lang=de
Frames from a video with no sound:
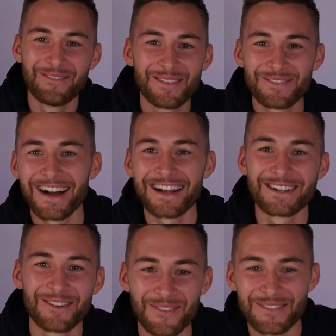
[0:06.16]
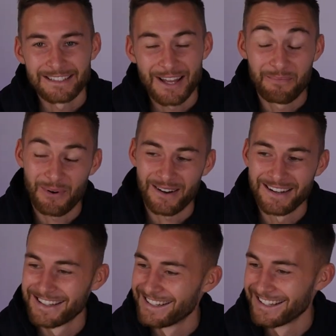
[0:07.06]
wem die Frage kommt. Boah,
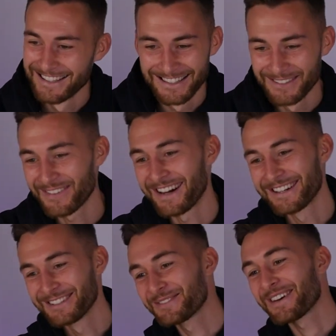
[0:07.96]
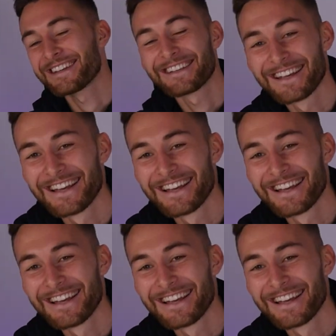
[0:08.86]
die Frage ist frech.